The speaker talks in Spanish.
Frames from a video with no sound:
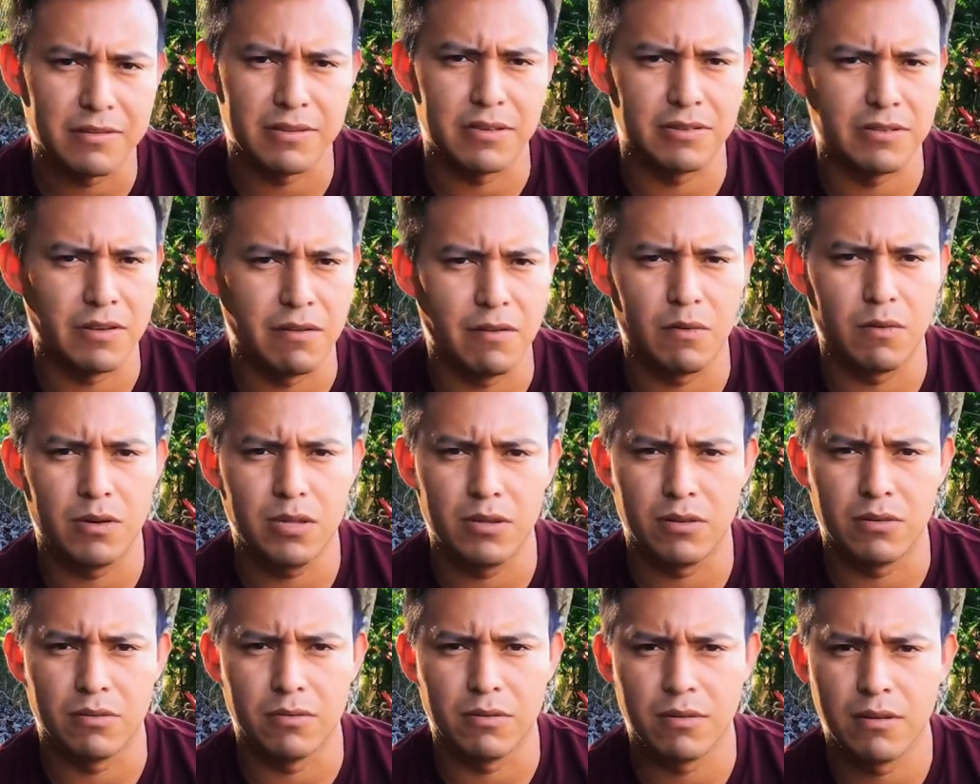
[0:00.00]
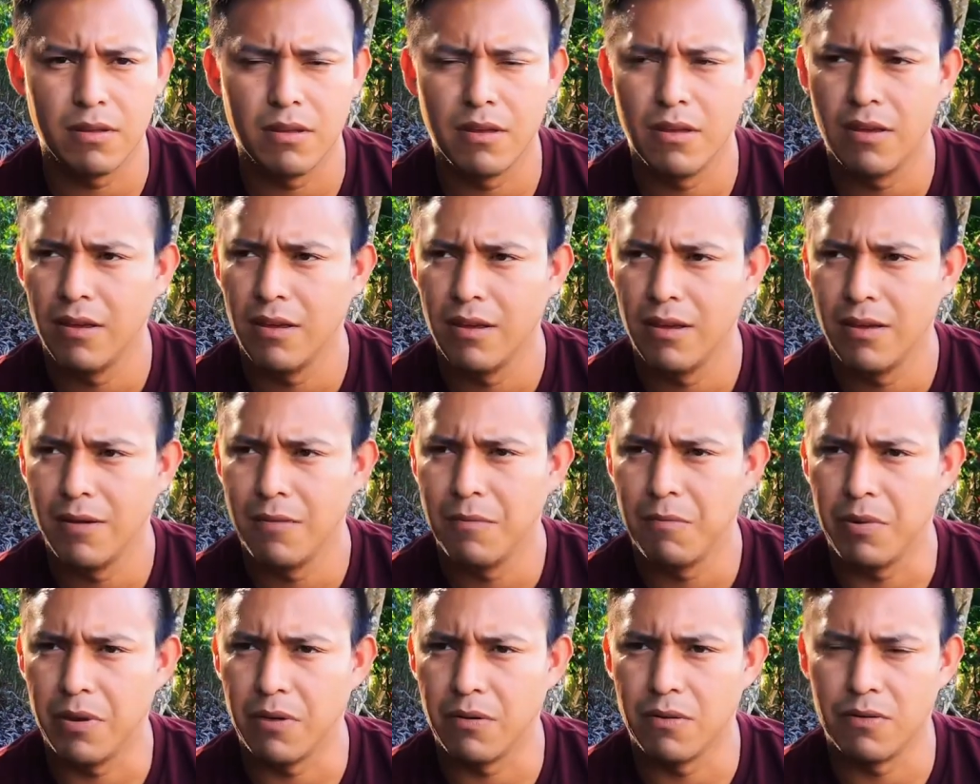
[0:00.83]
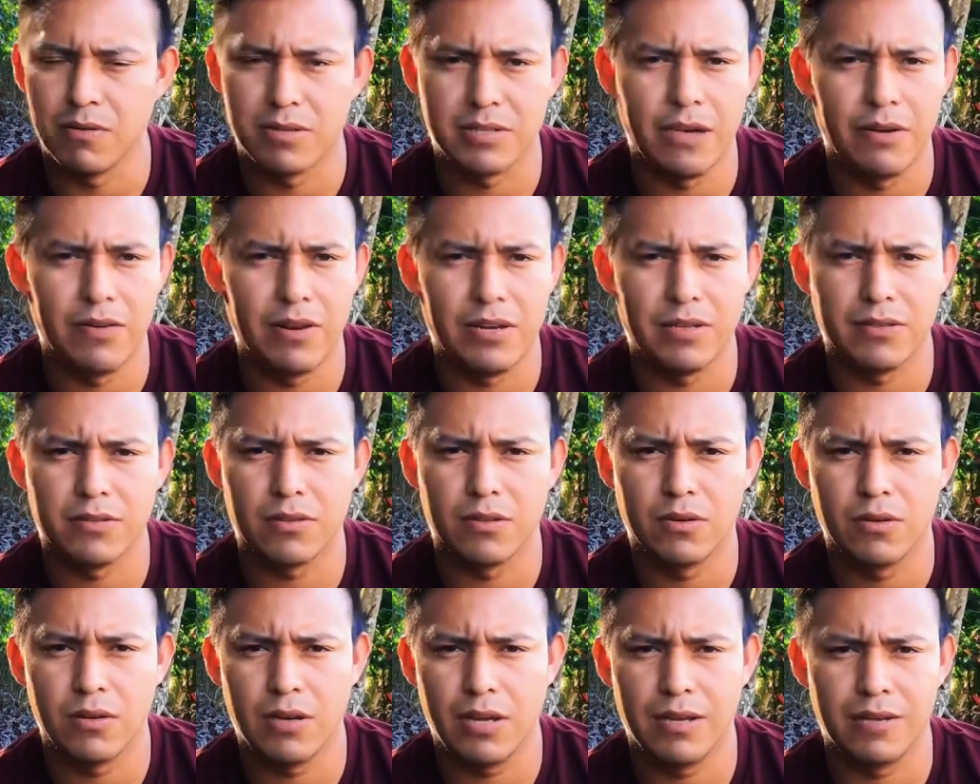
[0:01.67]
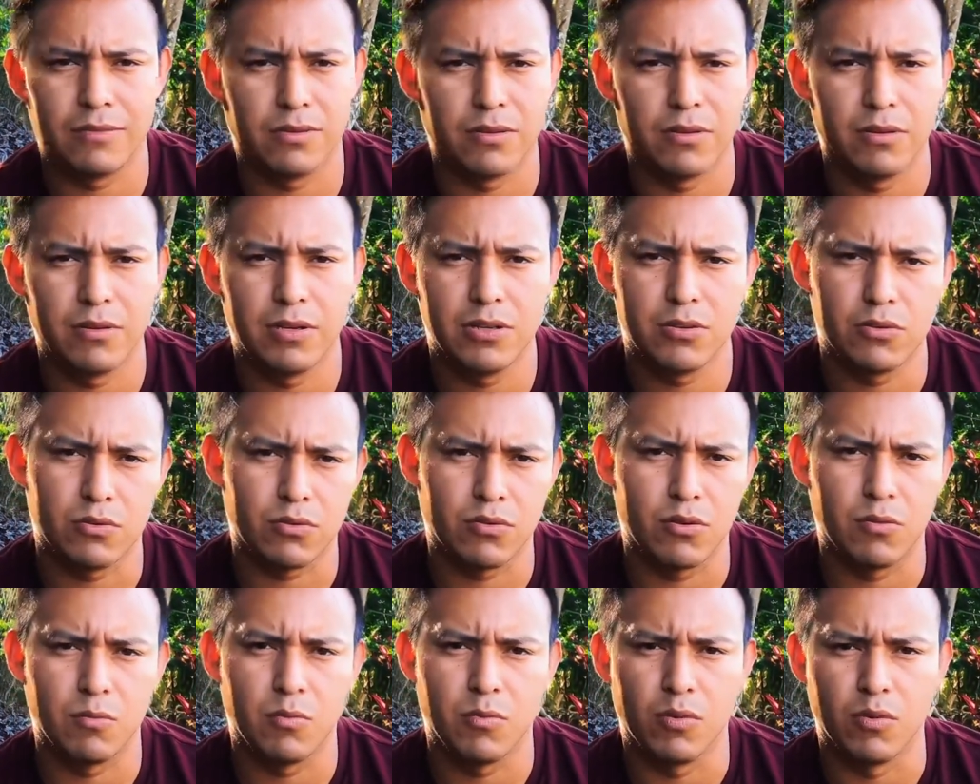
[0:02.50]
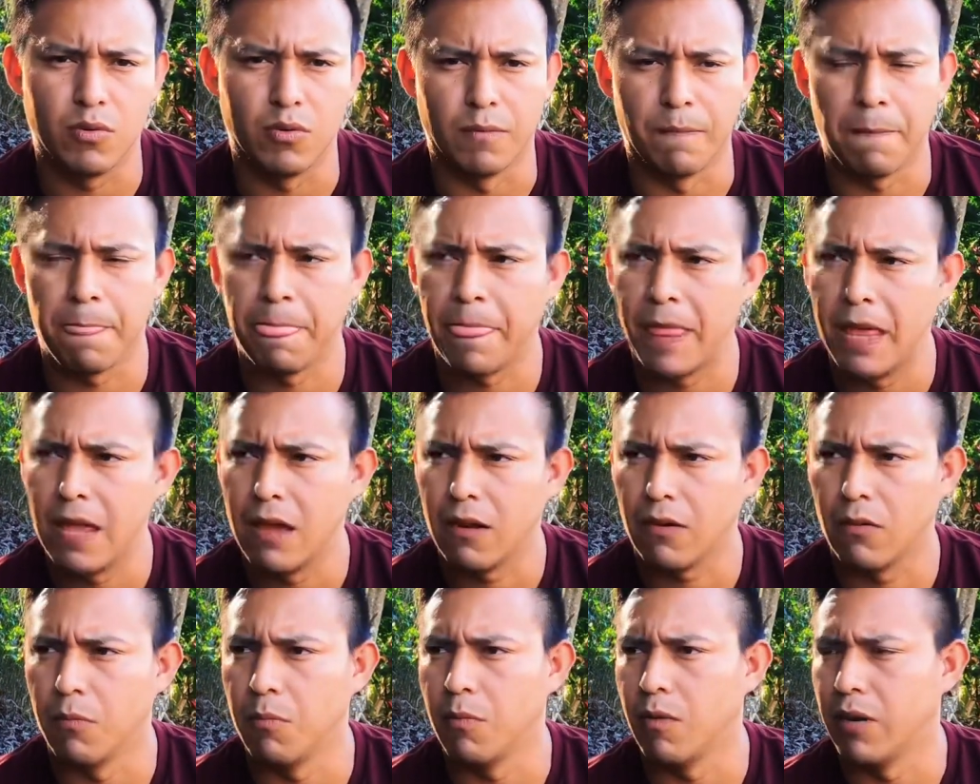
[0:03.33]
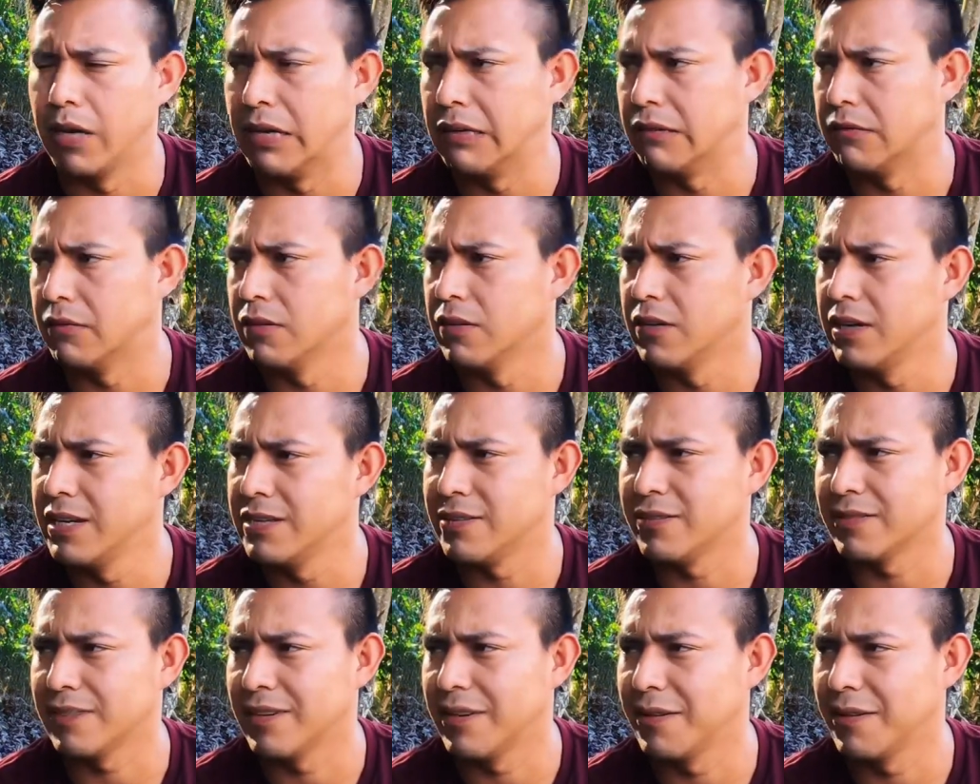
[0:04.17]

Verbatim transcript: se, sabe bonito, pero no sabe la historia y todo eso, como cómo es y todo eso.